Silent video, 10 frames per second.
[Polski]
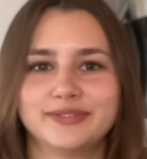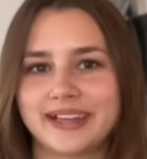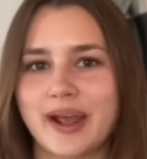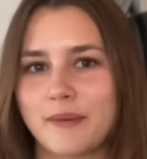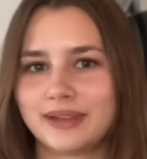
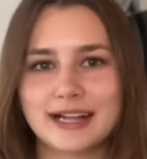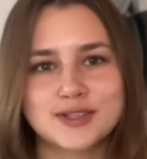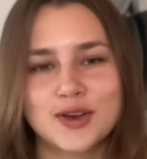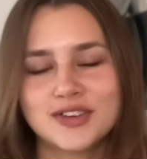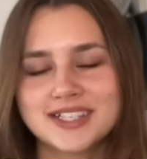nie wiem, na
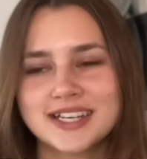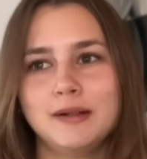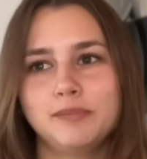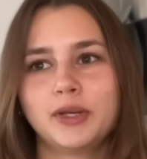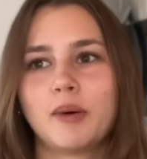coś,
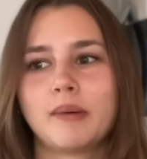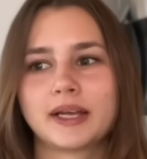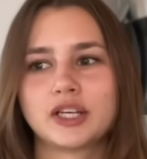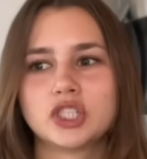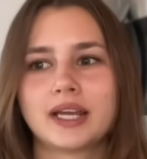tylko mam
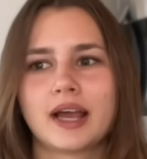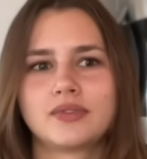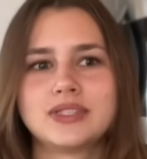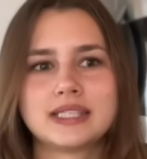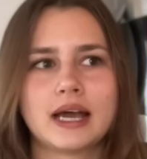tak, że jak
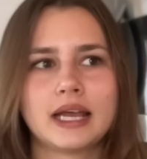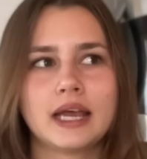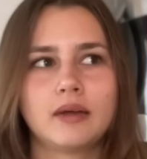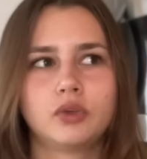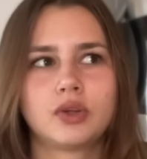
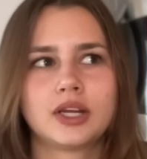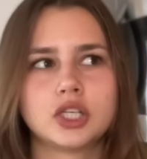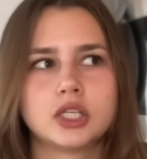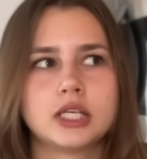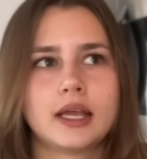wstaję, to
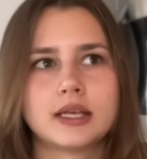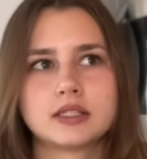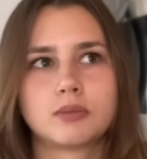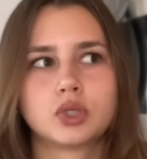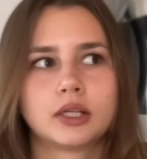najczęściej
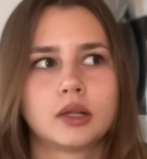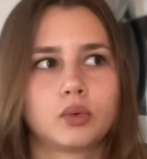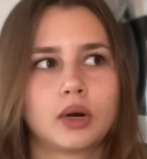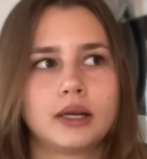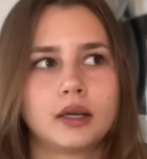jestem już tak
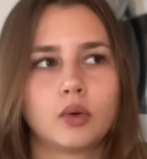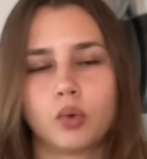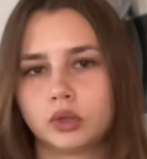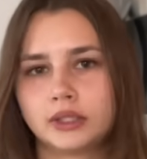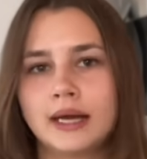naturalnie
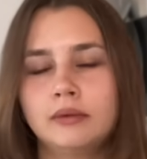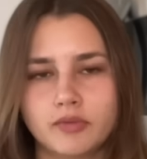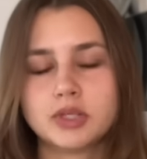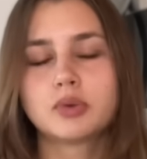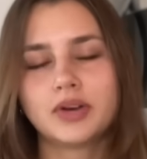głodna,
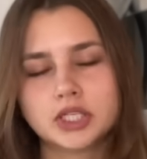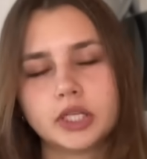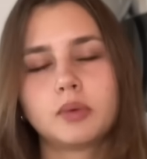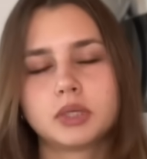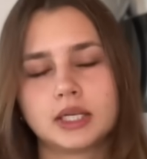więc przeważnie
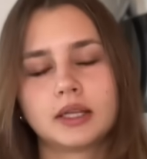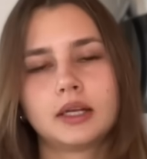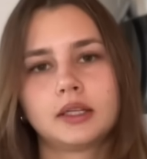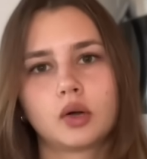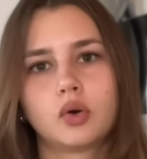robię śniadanie
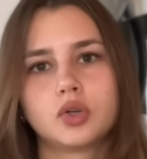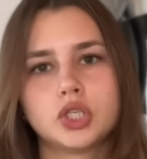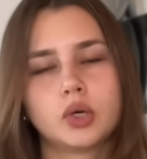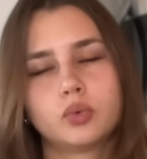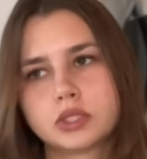tak o
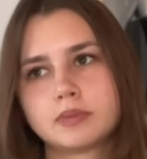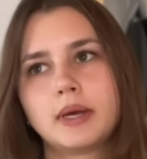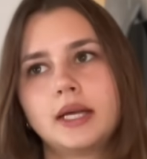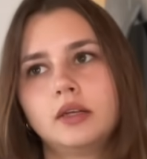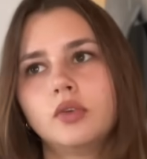godzinie 8,
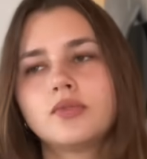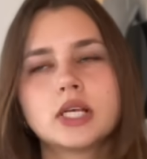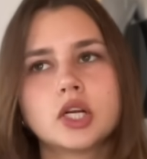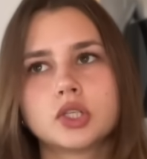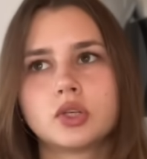no w
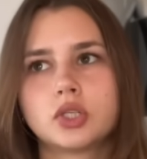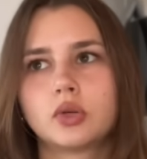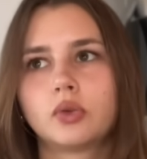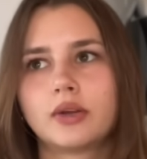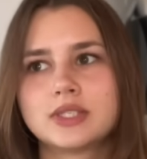zależności od
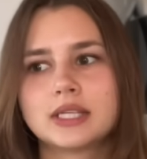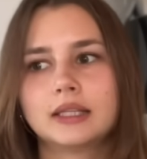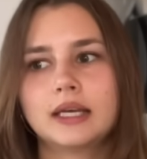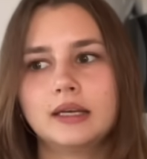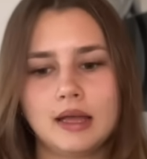której
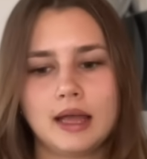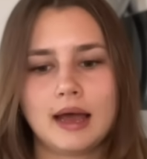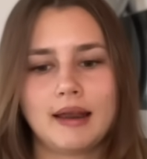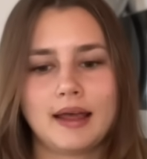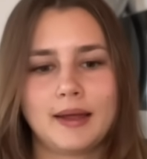wstanę,
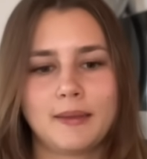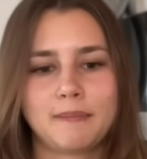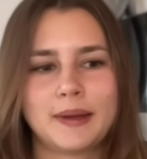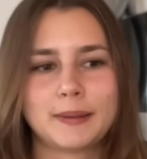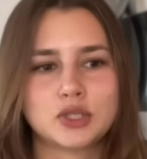ale
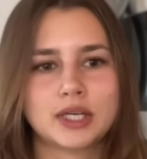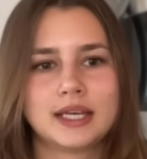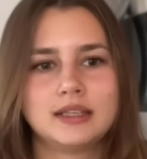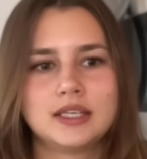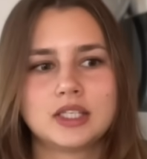pamiętam, że
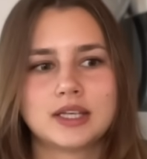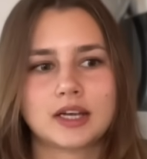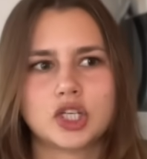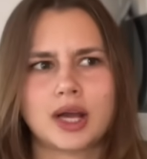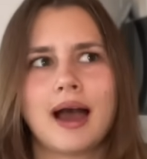kiedyś tak
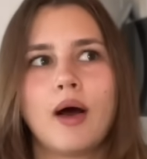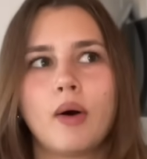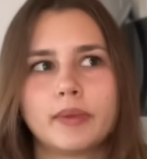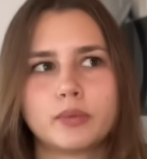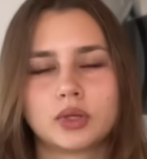
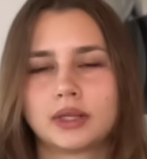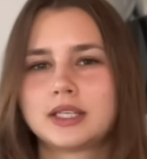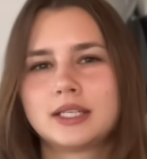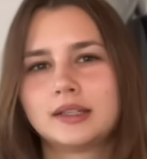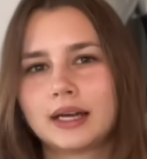czekałam na przykład na
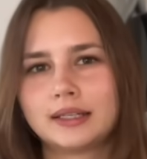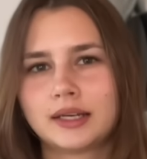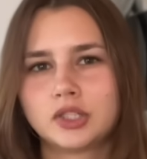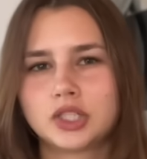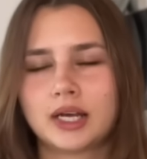
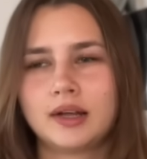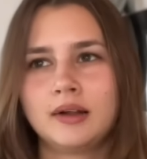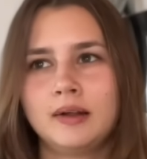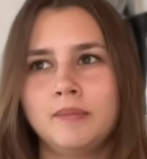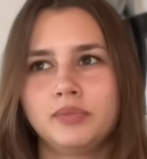śniadanie, że
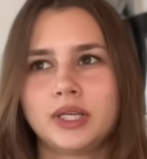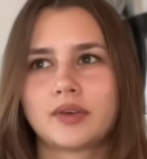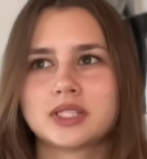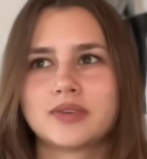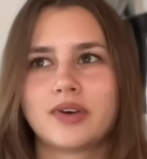jak
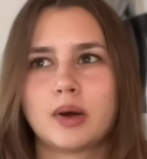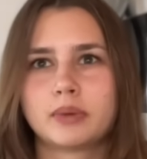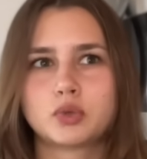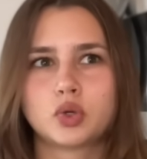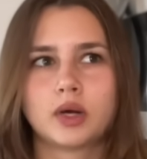wstawałam na
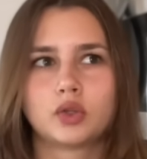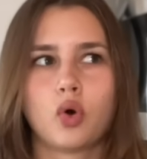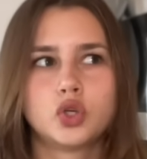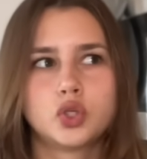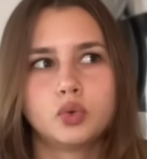przykład
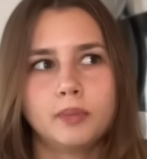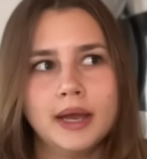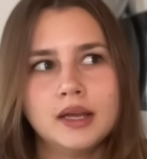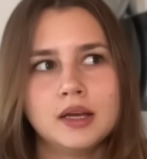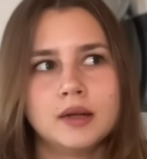o
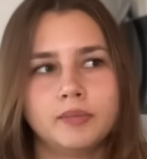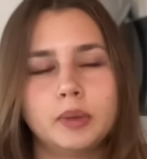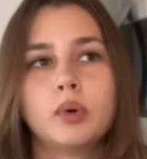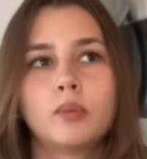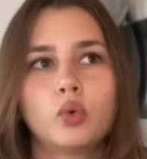7 i
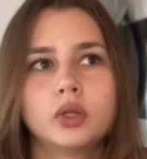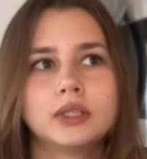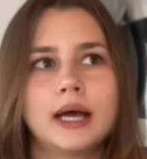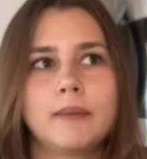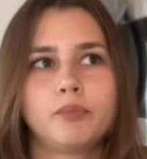byłam
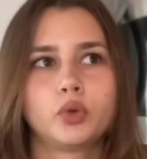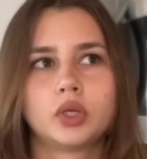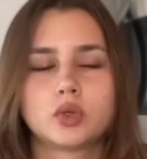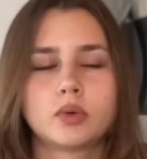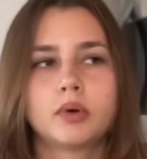głodna, to
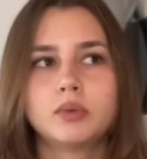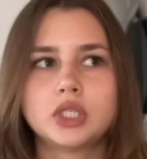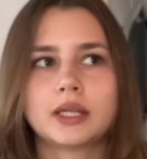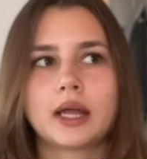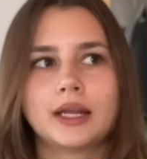nie szłam robić
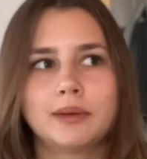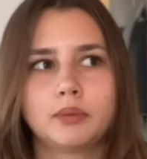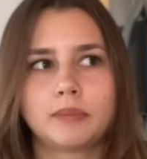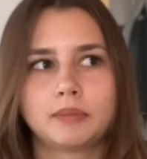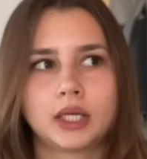śniadanie, bo
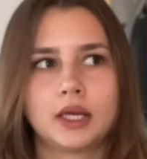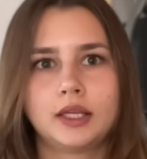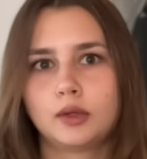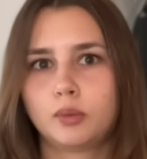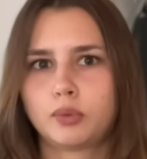miałam takie,
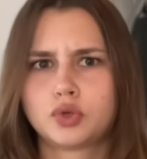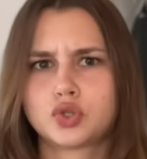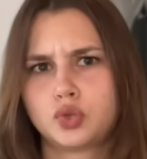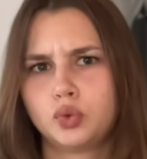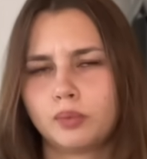nie, dopiero jest
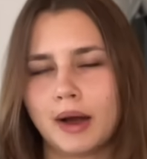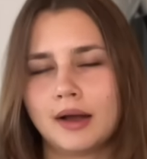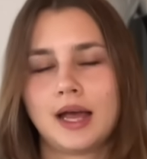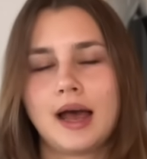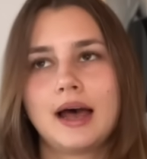7,
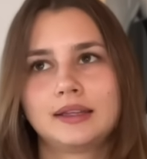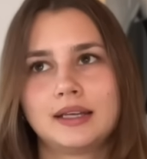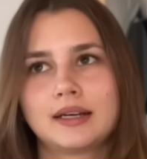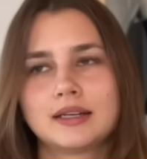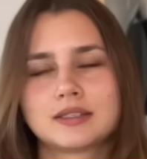a
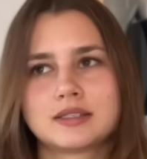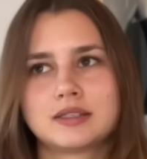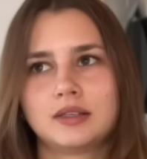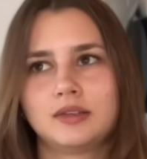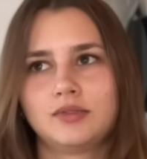teraz
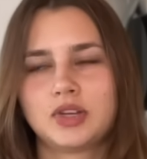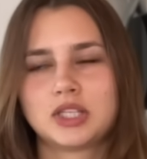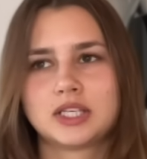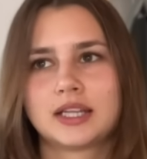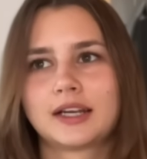
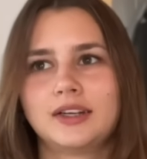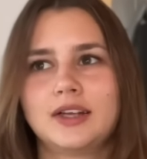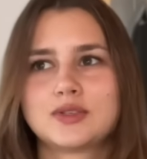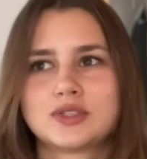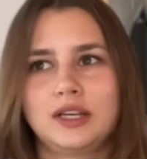wiecie, tak
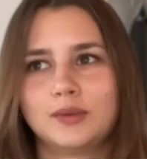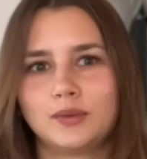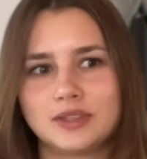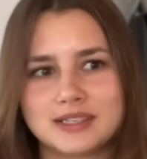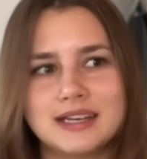jedząc
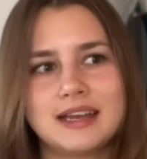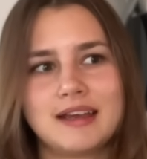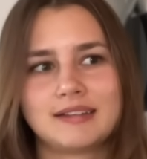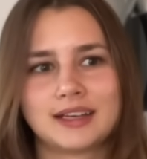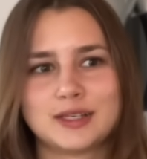intuicyjnie i
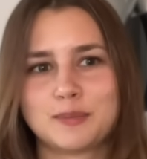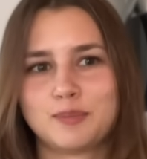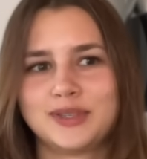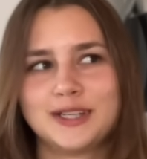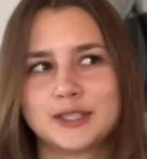takie, że
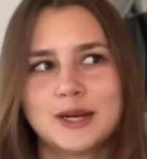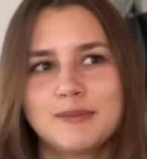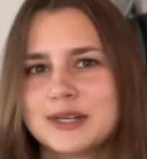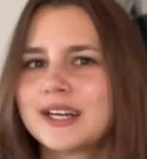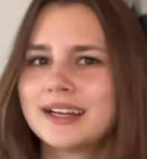nie
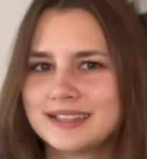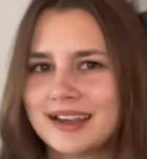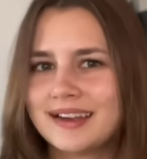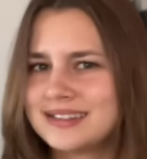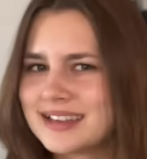trzeba czekać na
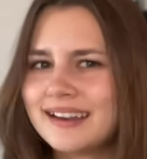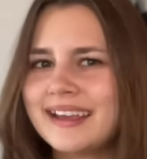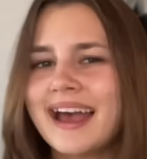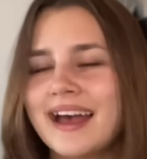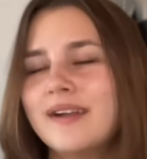
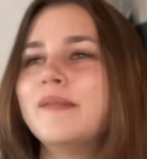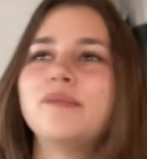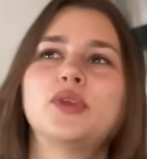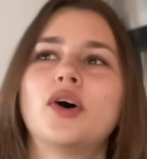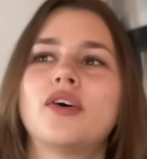jedzenie,
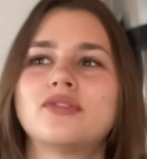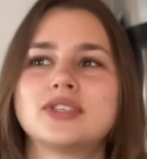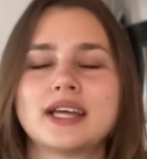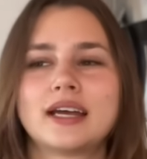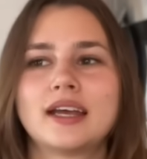to
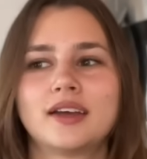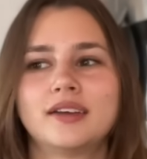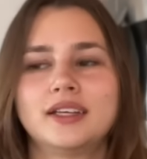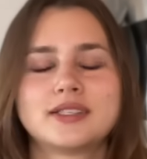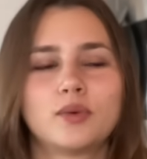wstaję,
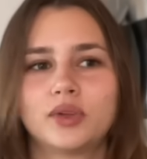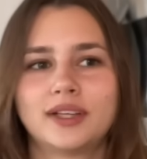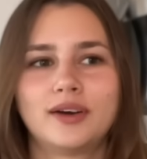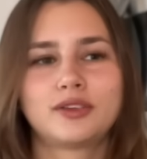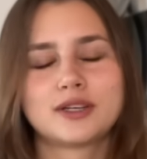jestem
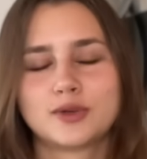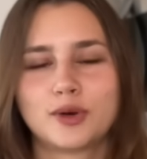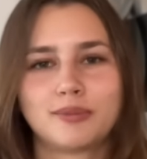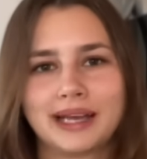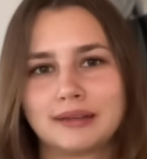głodna, od razu
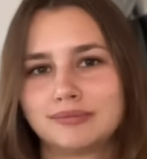robię,